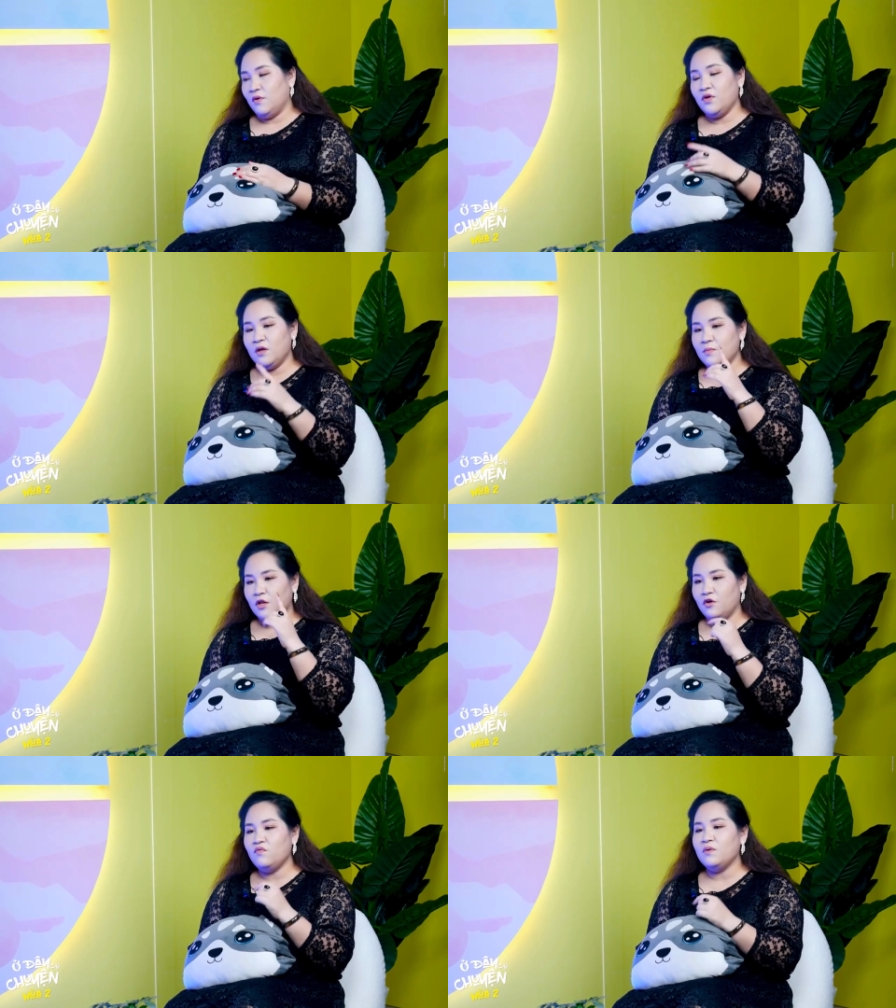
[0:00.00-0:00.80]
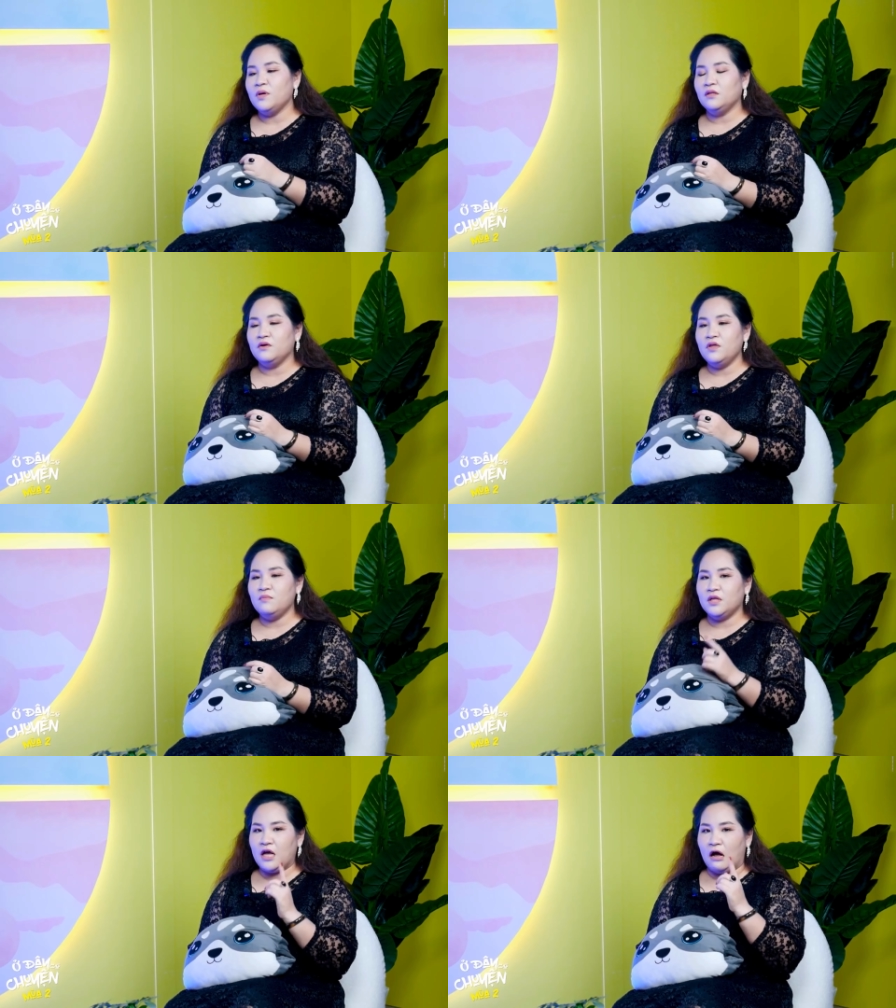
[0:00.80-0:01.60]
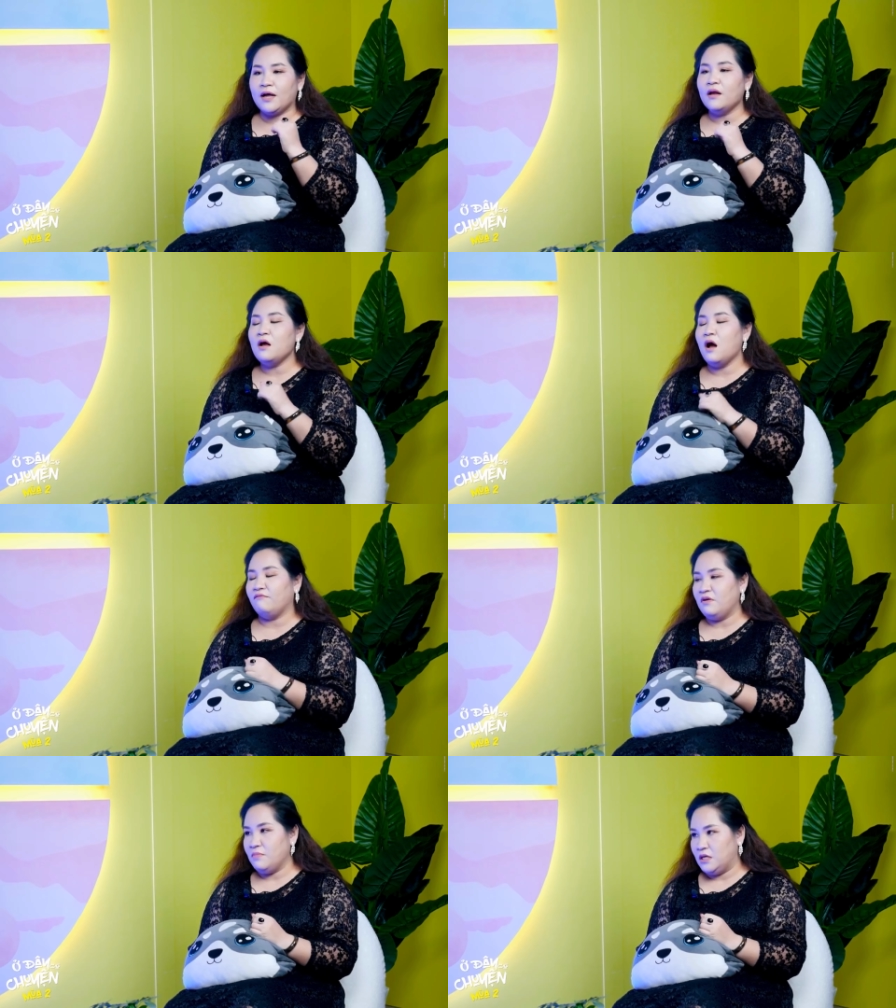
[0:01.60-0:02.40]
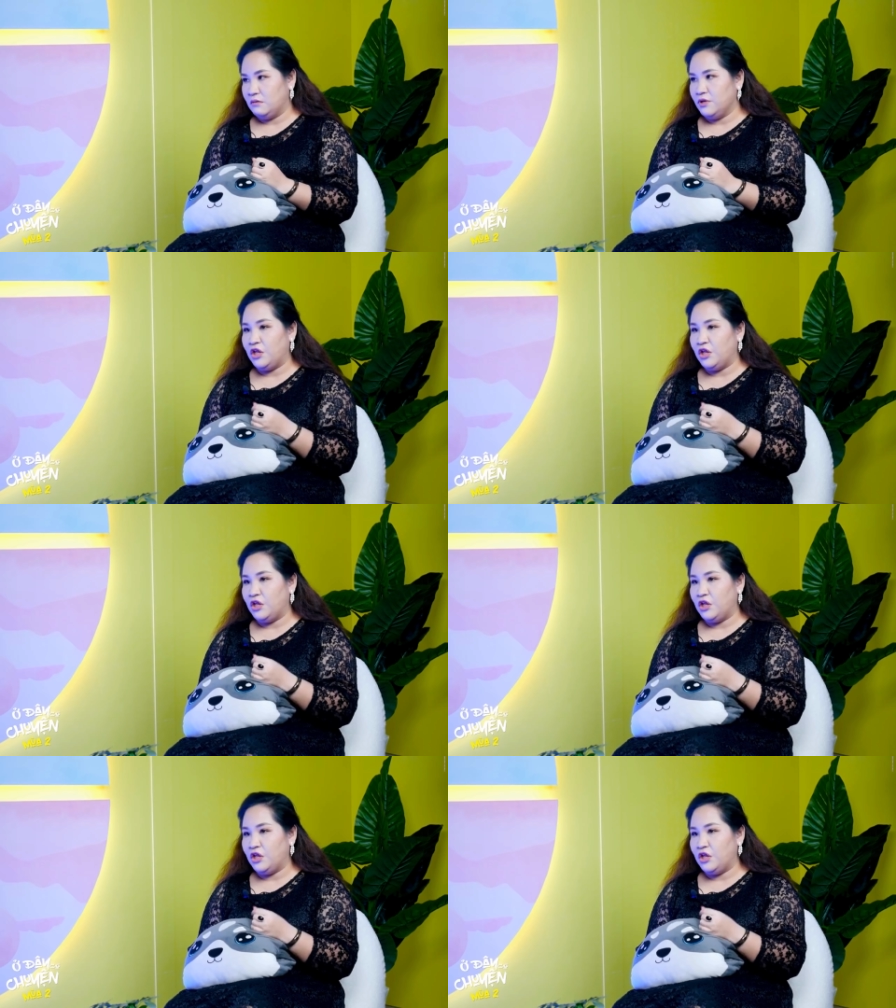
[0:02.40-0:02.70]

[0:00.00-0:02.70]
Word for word: Bởi vì khi mình hiểu về mình, tự nhiên mình chọn cái nó hợp với mình.